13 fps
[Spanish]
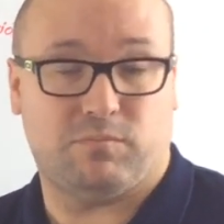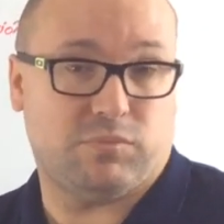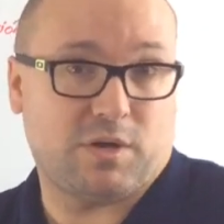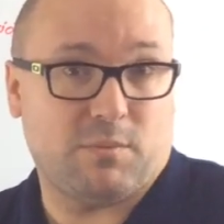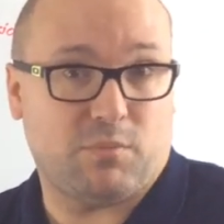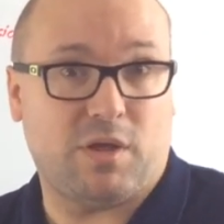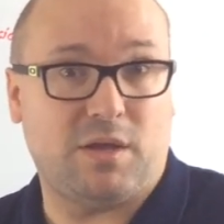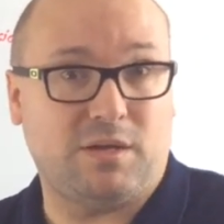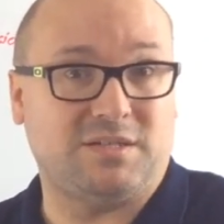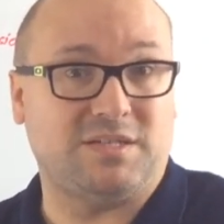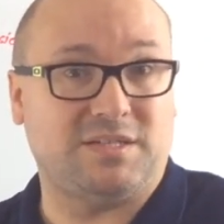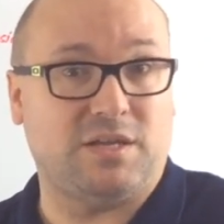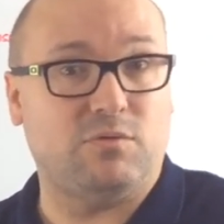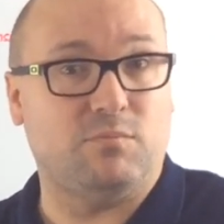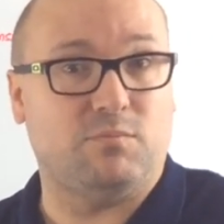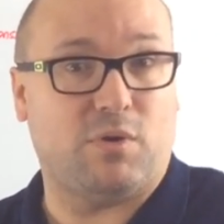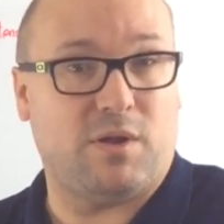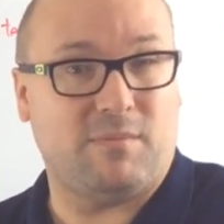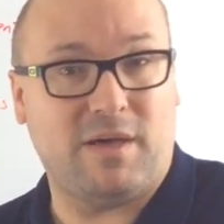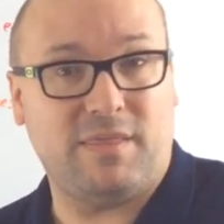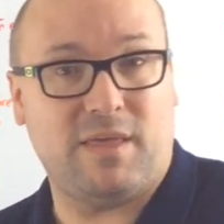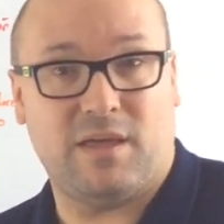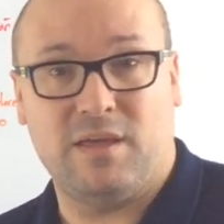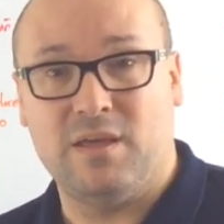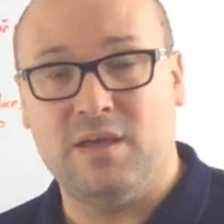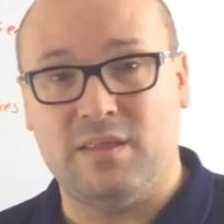porque puede existir un problema
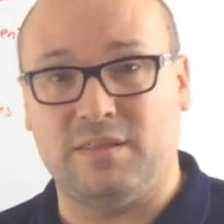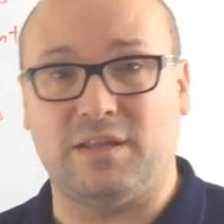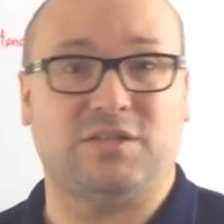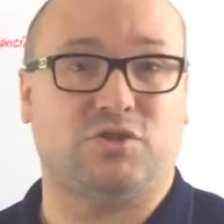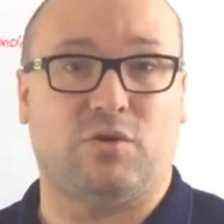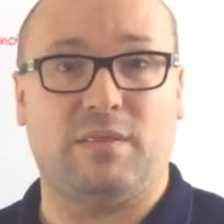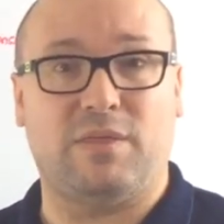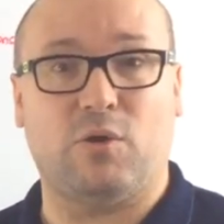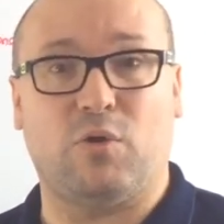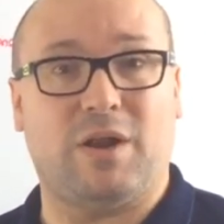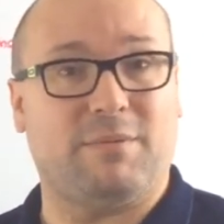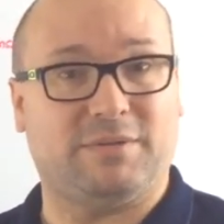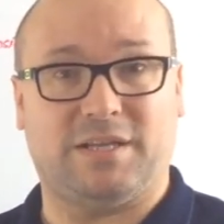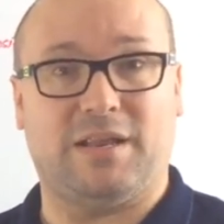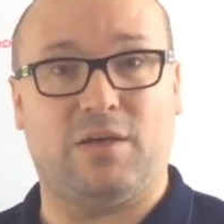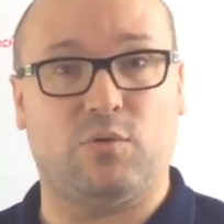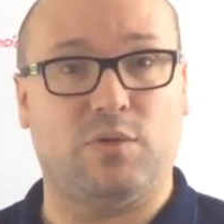de, resonancia con la batería de